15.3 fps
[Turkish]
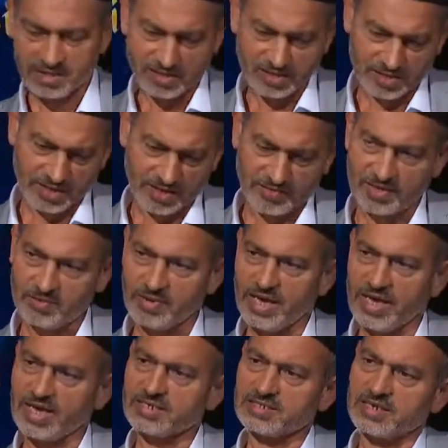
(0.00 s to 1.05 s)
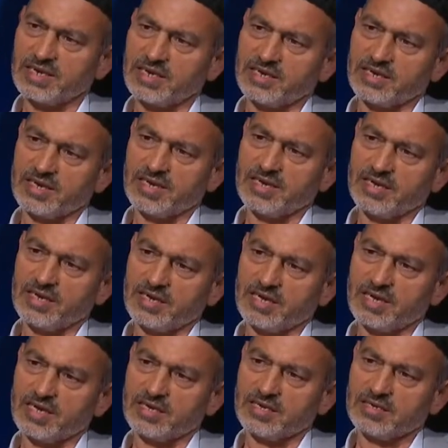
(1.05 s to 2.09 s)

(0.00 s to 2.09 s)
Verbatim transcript: şey, efendim her şey, şey efendim, hani